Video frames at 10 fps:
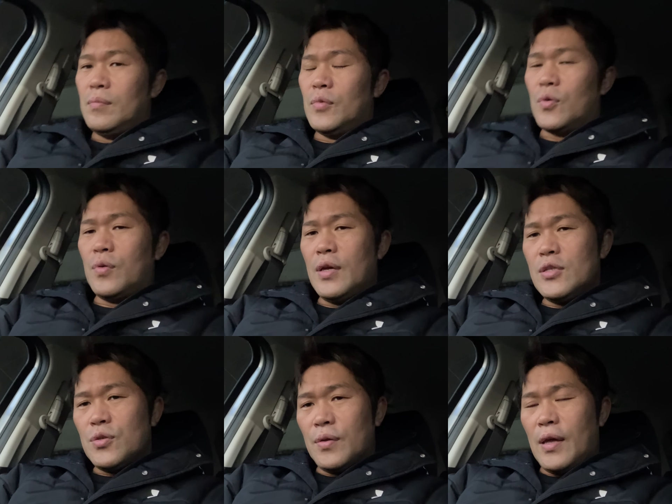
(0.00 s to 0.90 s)
もうこれ以
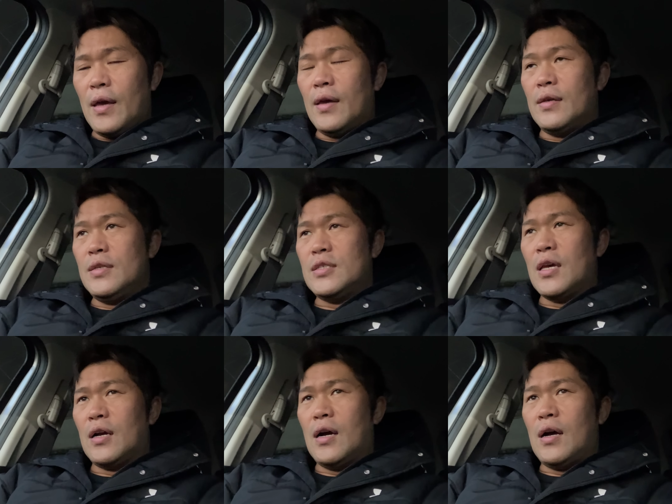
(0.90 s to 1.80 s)
上ね、いい
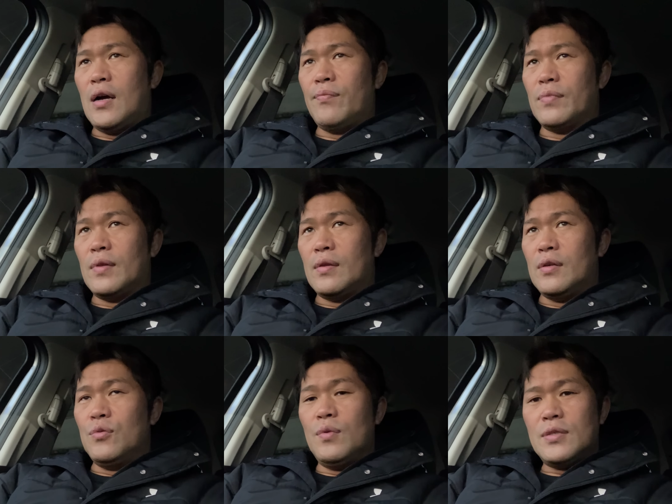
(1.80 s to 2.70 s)
試合が
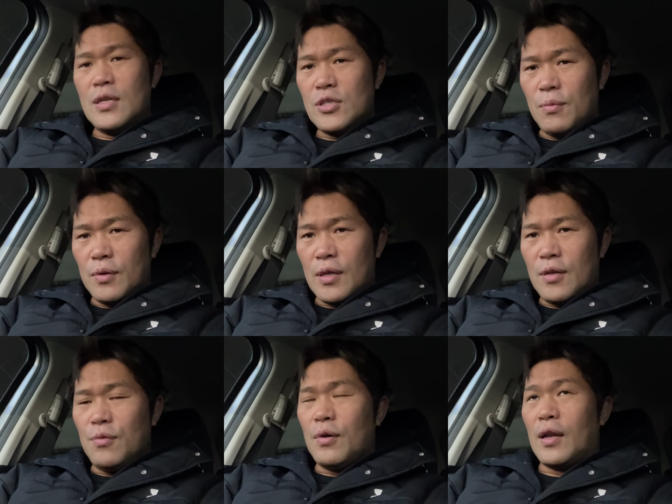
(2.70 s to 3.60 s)
井上選手でもで
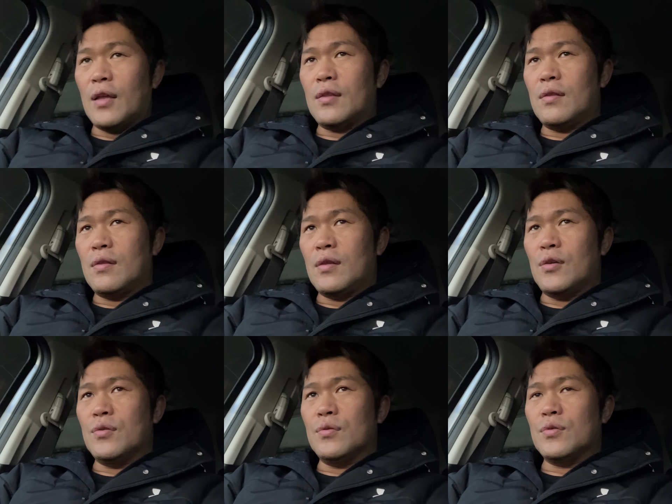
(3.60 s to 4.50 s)
きるのかなって
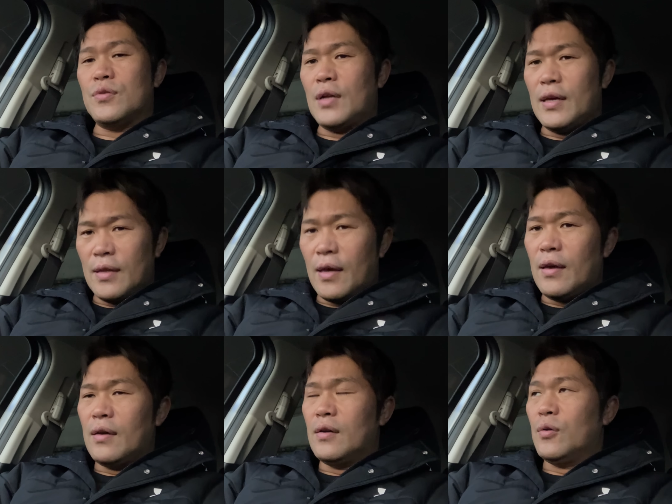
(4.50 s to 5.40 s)
いうぐらいね、
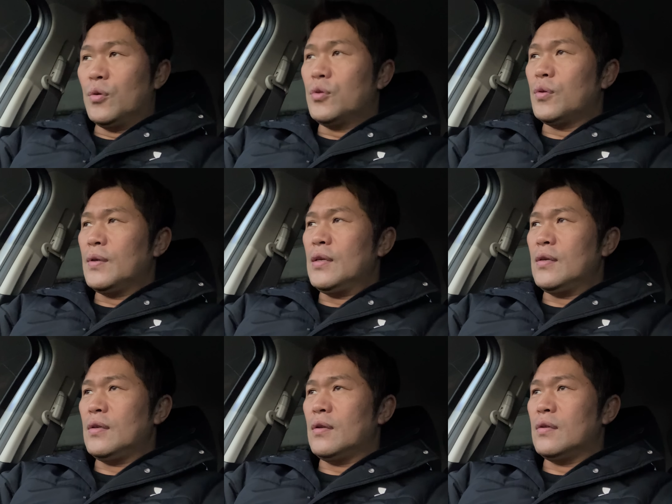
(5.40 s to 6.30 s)
本当に、
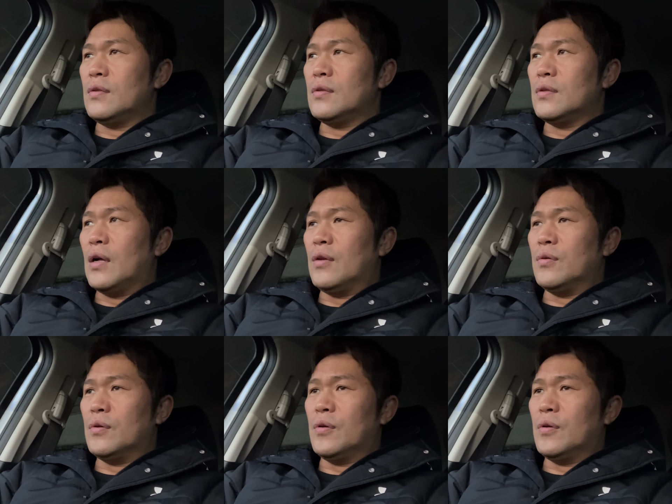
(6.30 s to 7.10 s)
あの、